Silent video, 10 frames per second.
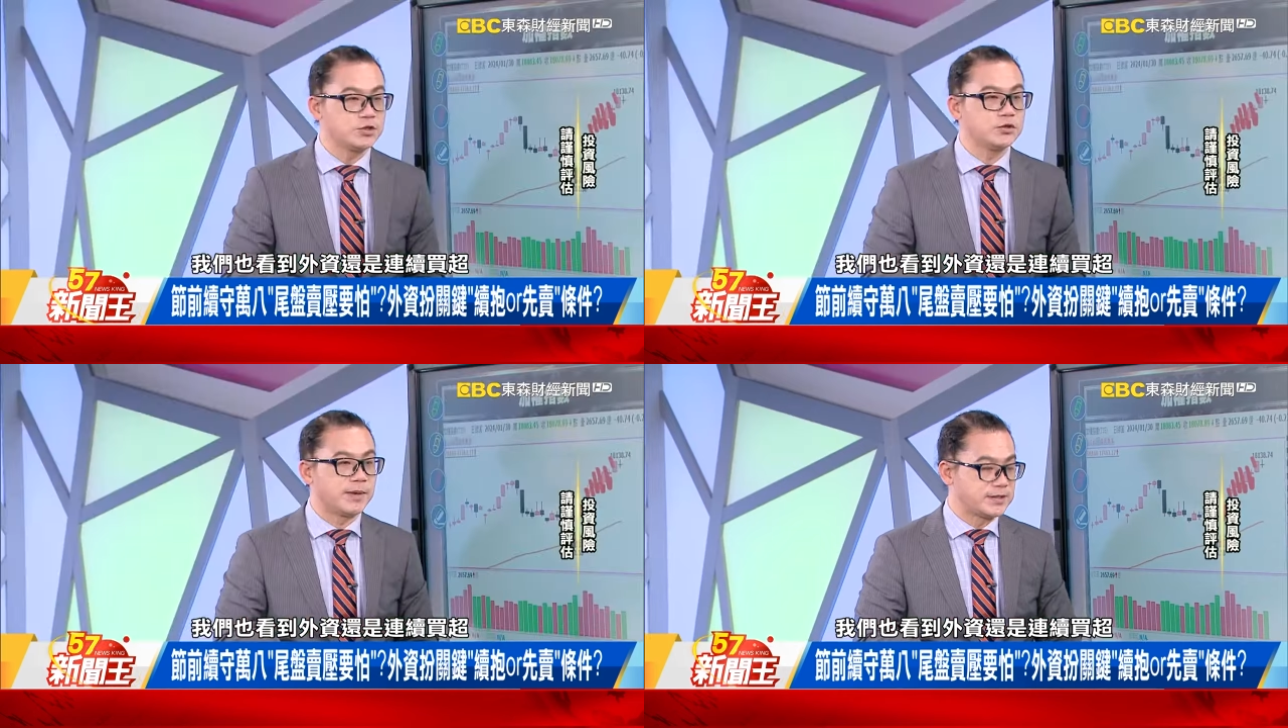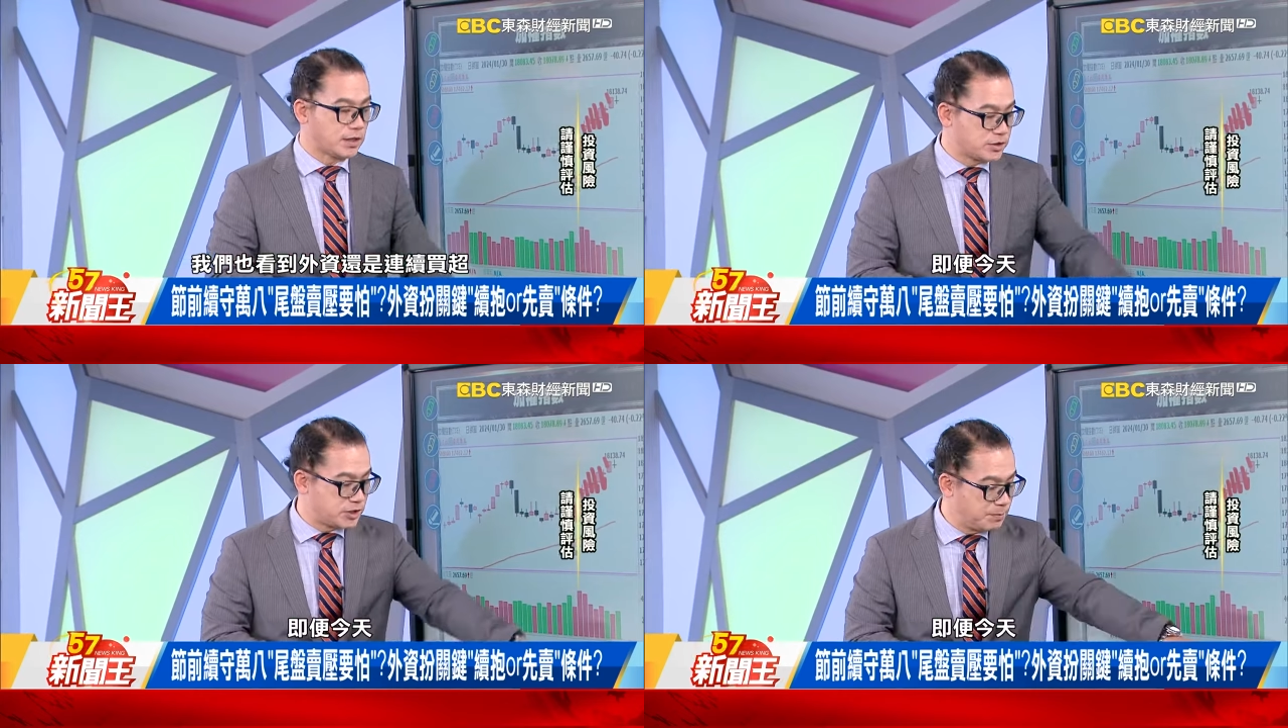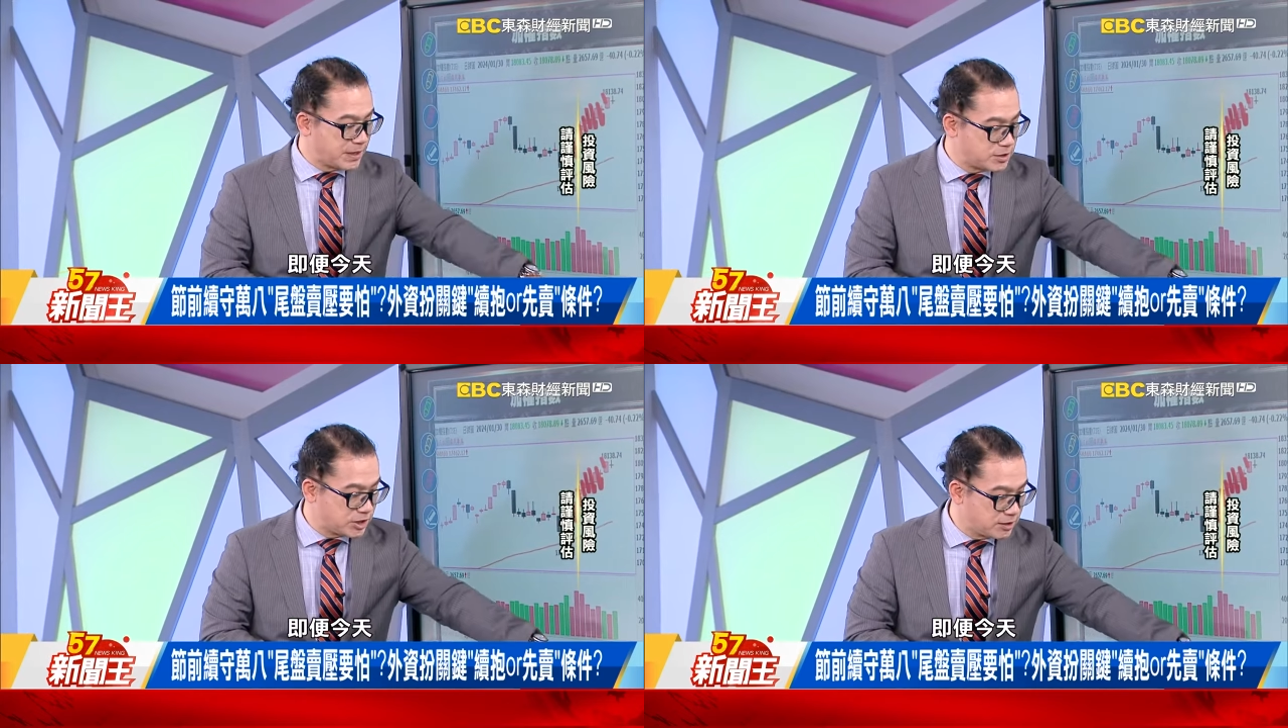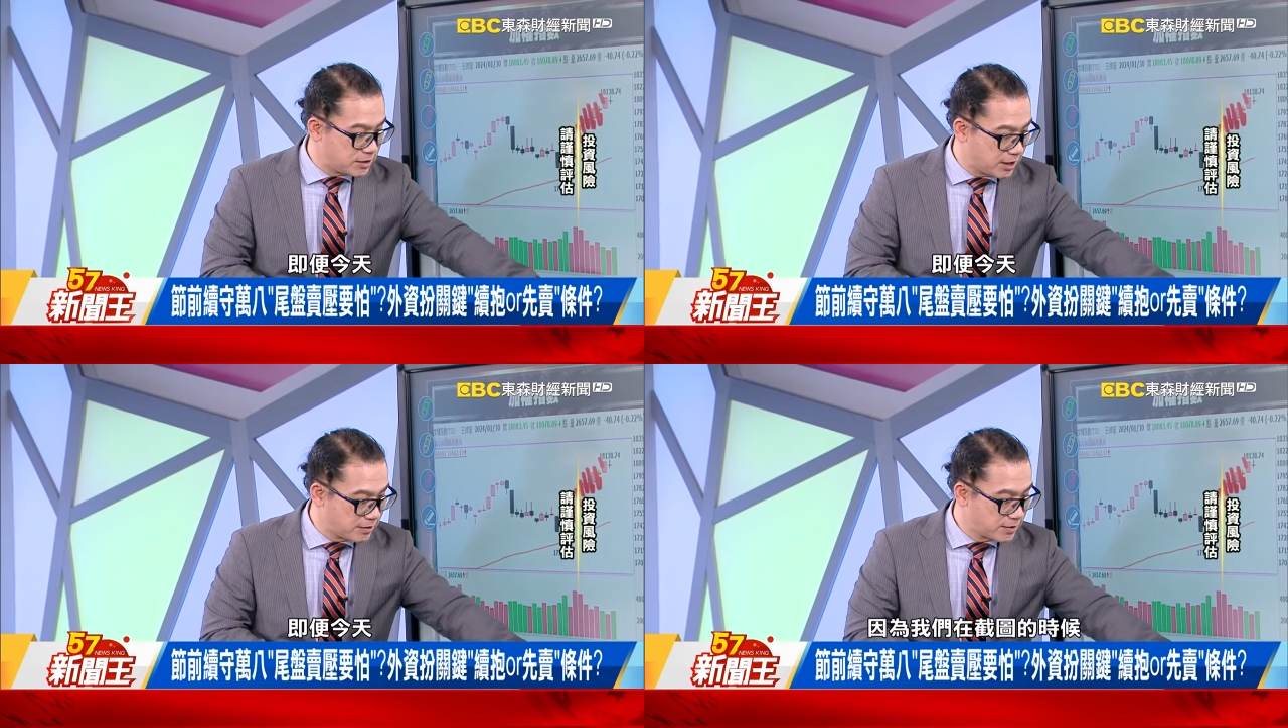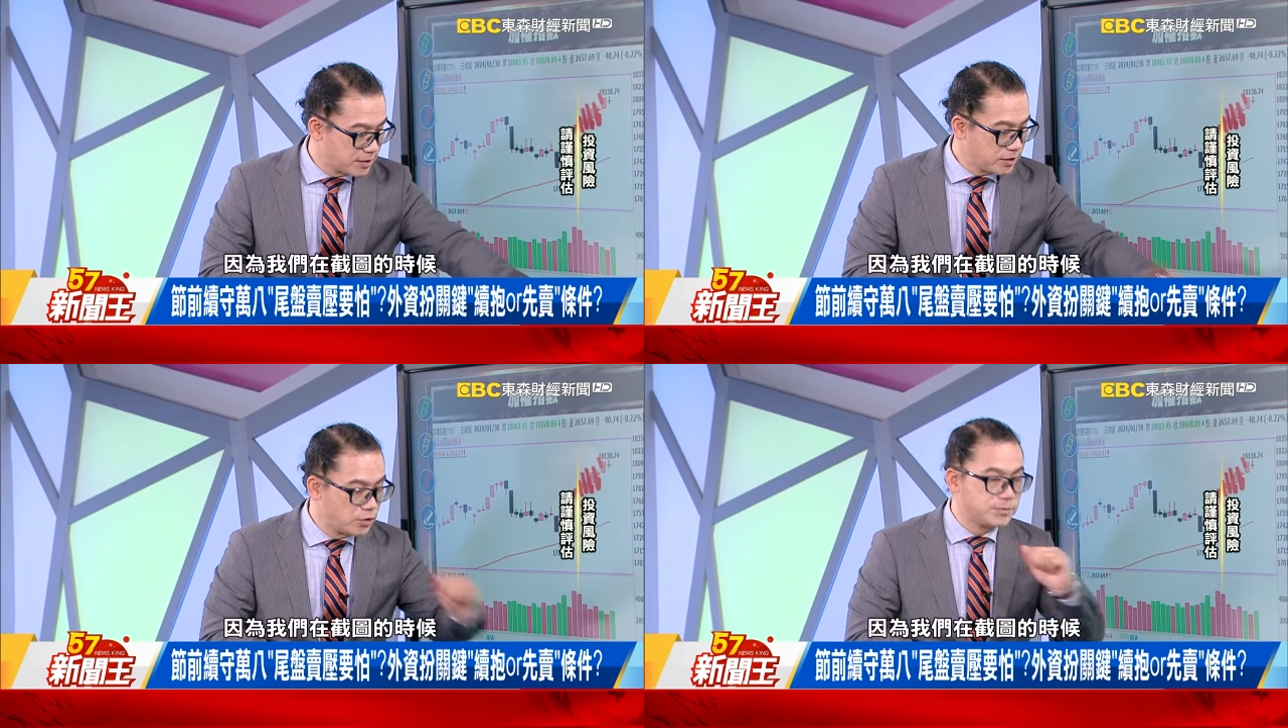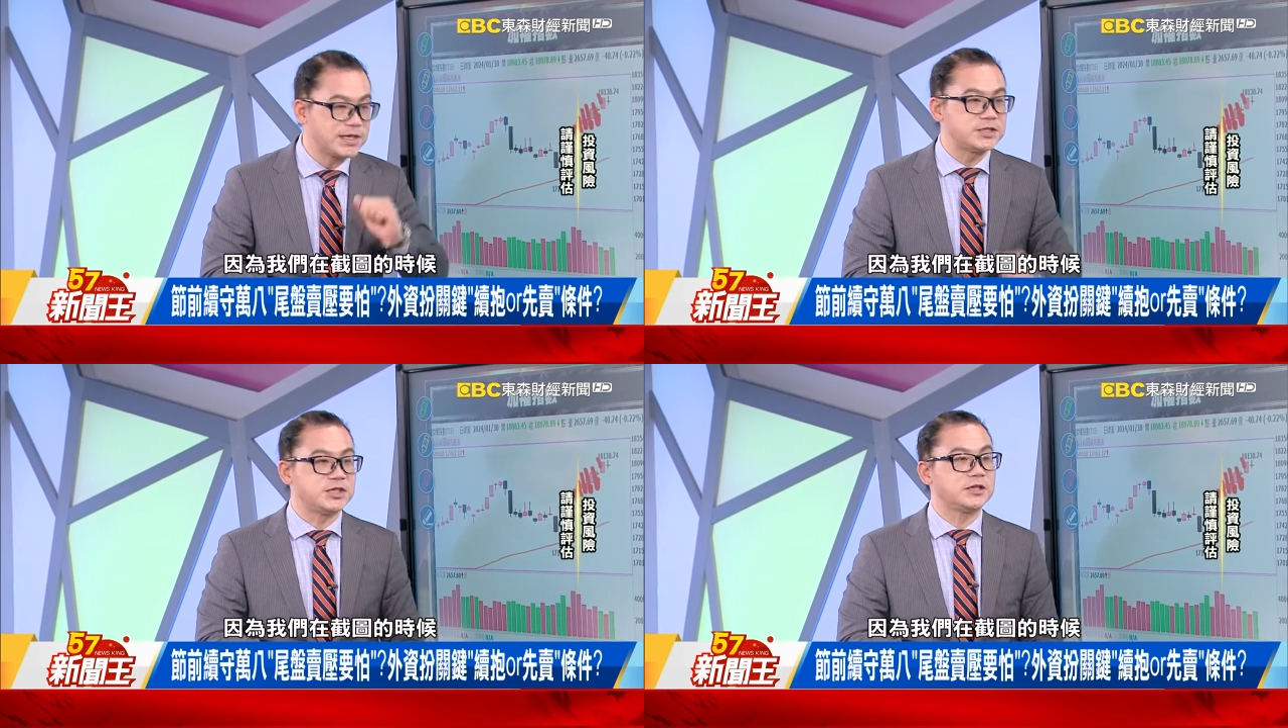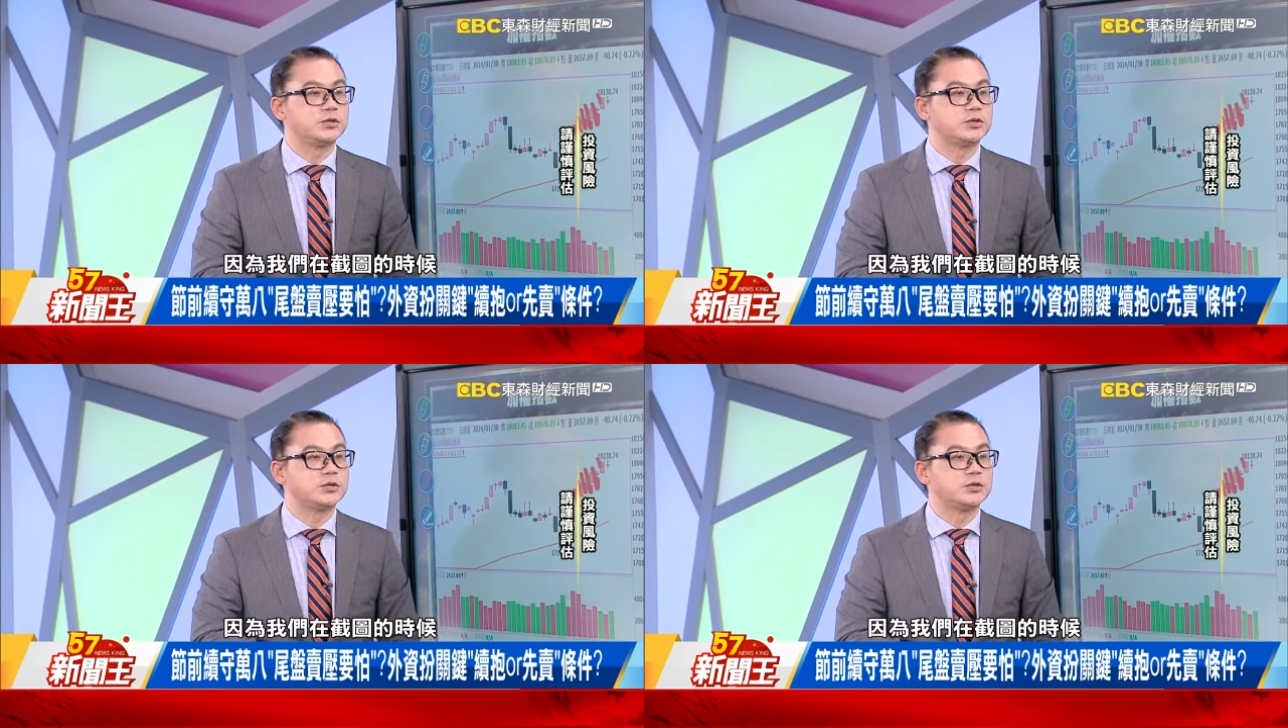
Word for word: 续买超，即便今天，因为我们在截